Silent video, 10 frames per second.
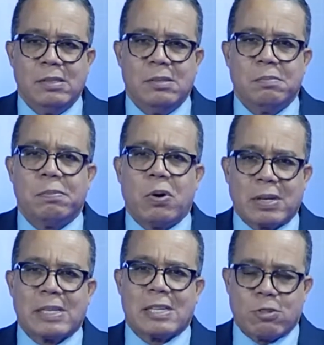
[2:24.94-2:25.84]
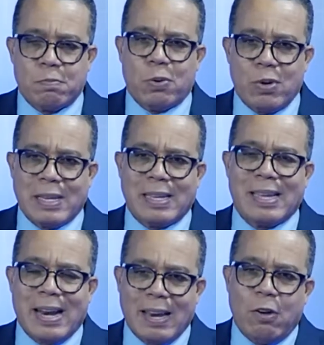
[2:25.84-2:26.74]
porque se supone que
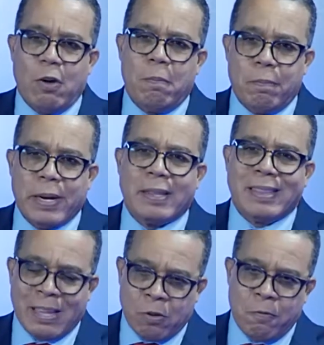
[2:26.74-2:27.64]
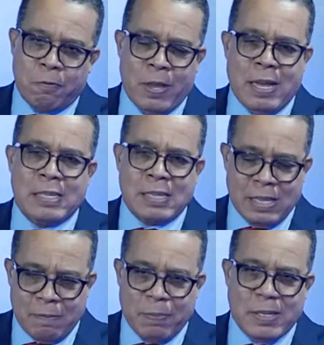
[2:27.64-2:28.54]
era el hombre de confianza
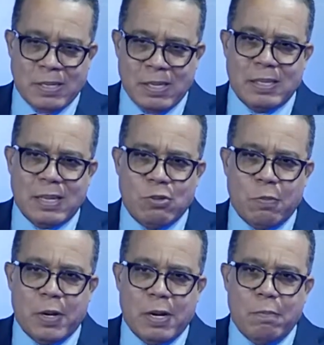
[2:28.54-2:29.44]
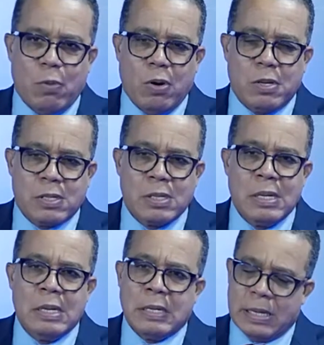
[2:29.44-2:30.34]
del presidente Jovenel Mois
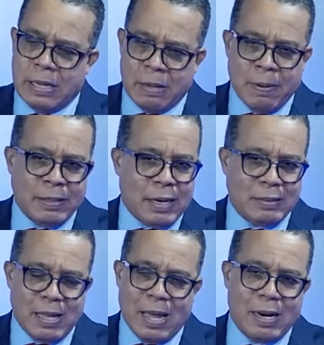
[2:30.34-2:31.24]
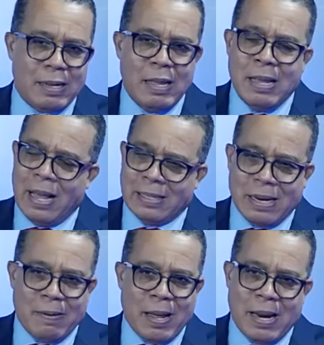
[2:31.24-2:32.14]
quien iba a tratar a
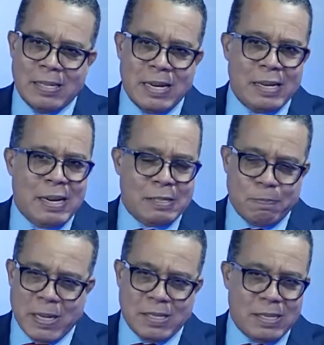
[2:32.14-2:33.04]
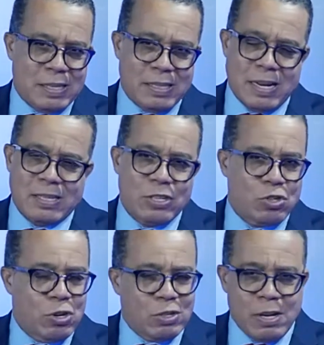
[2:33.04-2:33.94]
trabajar ya en la especie de
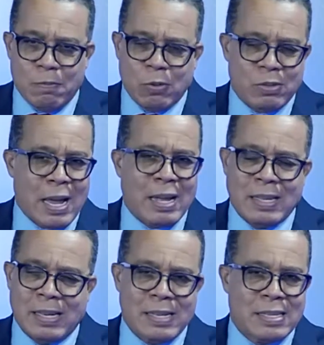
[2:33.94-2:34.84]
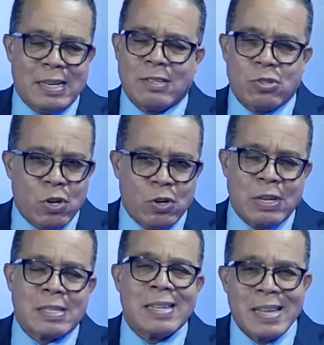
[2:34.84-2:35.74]
transición del montaje de las
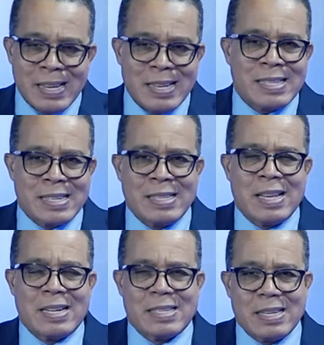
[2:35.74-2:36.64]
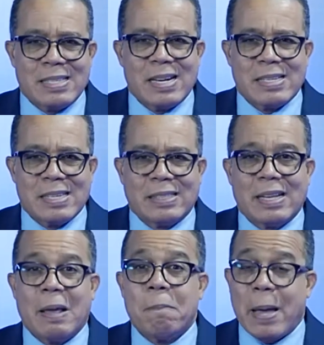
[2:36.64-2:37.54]
elecciones, etcétera, etcétera,
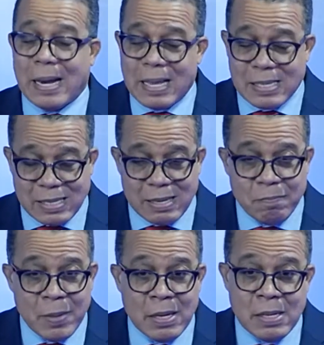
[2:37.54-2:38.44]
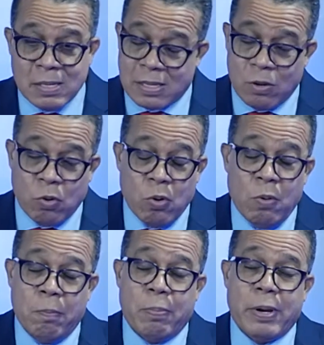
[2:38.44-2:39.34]
etcétera. Y parece,
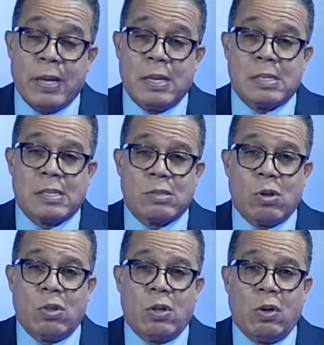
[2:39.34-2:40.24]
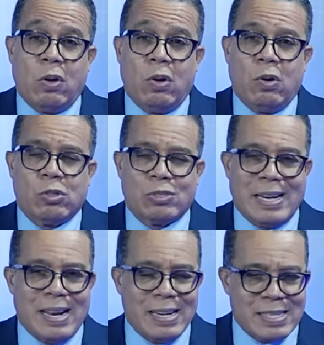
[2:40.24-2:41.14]
según pues todos los
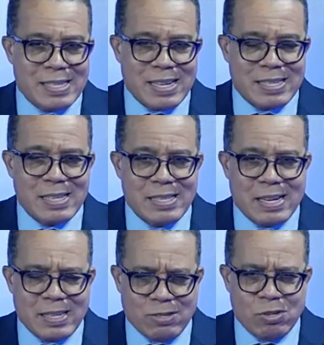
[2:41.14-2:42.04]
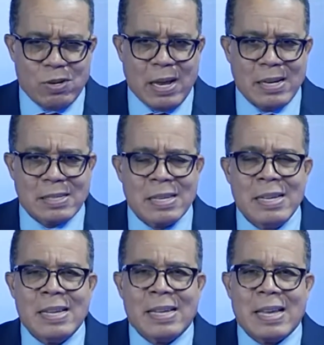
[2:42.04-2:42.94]
analistas internacionales,
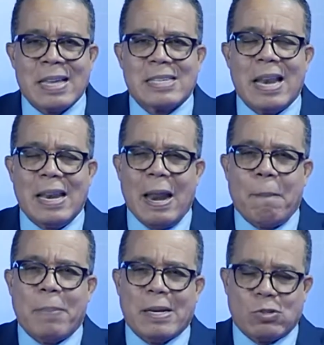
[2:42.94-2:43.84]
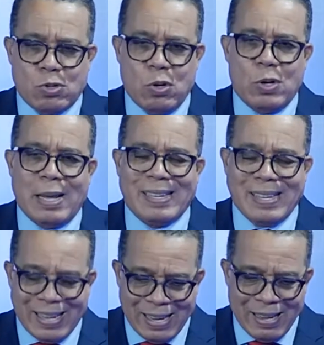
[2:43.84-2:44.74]
que es la persona
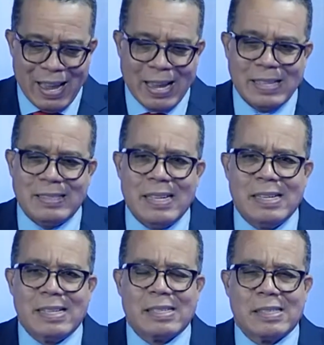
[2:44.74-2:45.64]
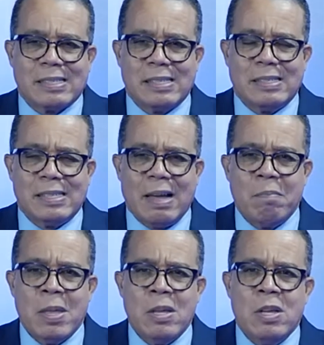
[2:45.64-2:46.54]
que Haití necesita,
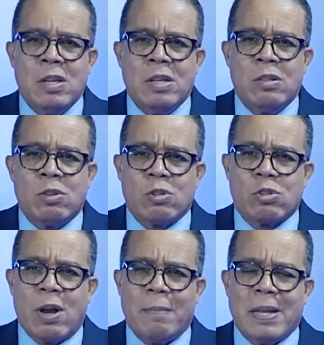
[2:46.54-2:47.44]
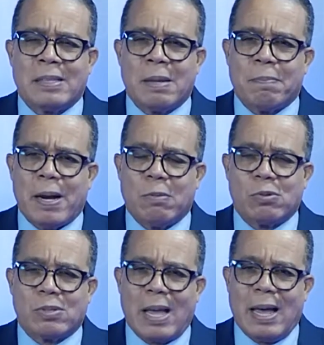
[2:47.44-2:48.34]
no solamente para
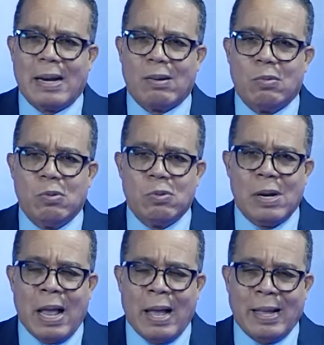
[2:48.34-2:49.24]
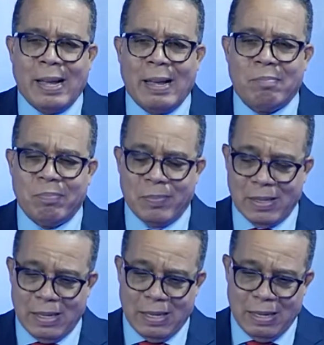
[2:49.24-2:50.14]
buscar una
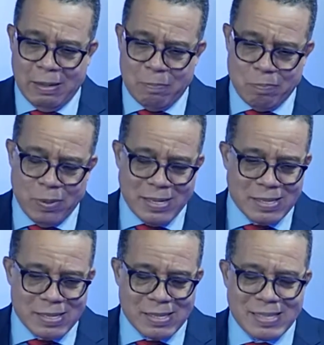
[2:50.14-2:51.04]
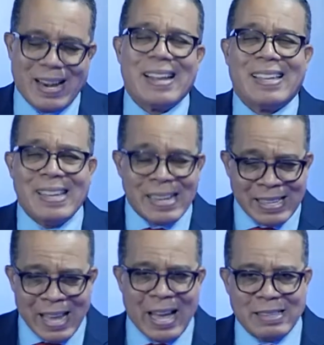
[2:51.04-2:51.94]
eh, pues
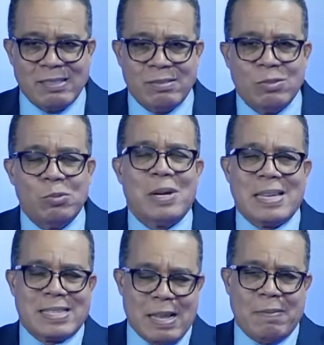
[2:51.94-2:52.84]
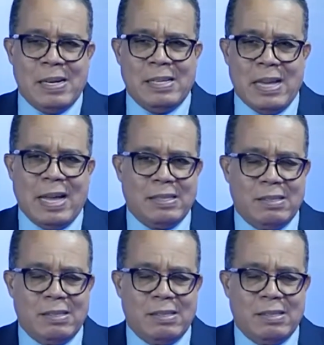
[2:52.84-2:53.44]
tranquilidad, una estabilidad,